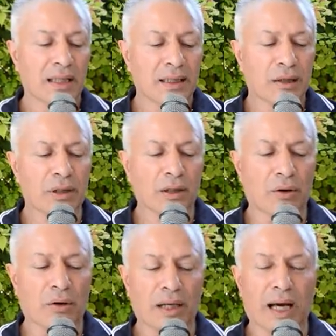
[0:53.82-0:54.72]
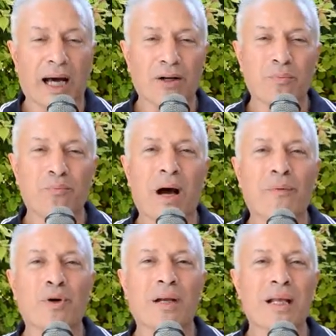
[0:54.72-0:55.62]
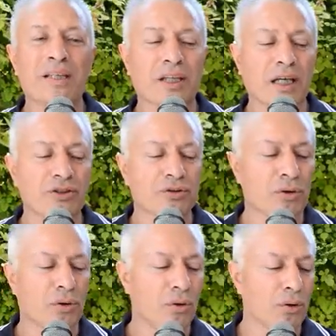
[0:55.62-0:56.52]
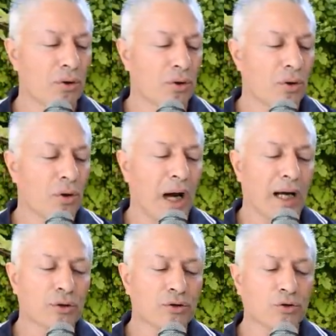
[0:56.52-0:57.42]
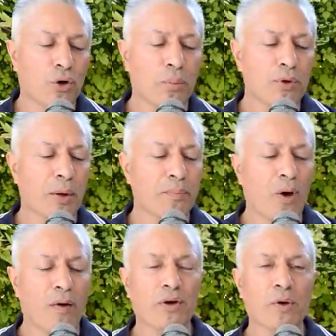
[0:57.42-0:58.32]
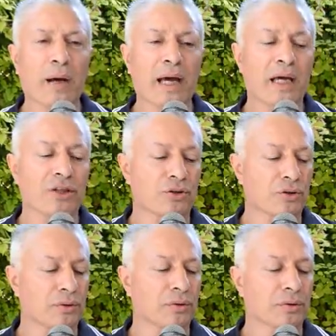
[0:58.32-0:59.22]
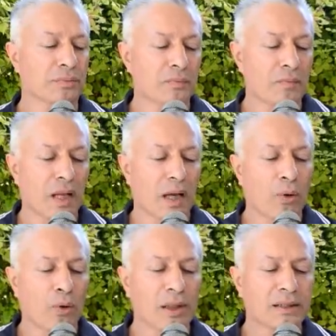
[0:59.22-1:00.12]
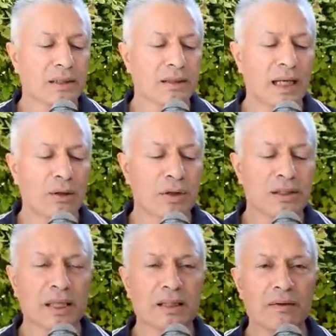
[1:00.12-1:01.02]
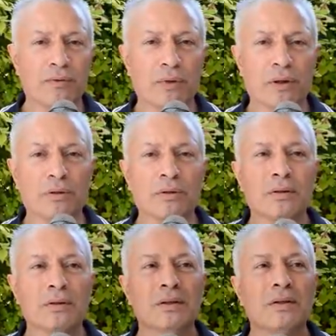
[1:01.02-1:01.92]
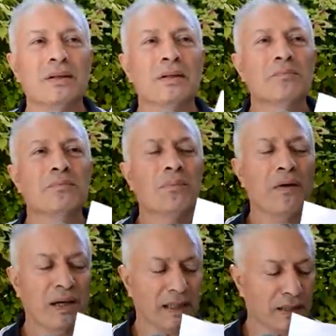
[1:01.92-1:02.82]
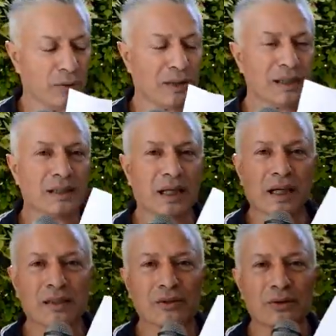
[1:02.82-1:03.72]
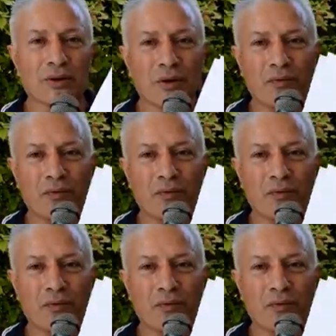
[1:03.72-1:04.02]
L'altro ancora rubavo il registro hanno stupito il povero maestro. Con l'accendeno e certe fuoco. Ma vedete che scherzo,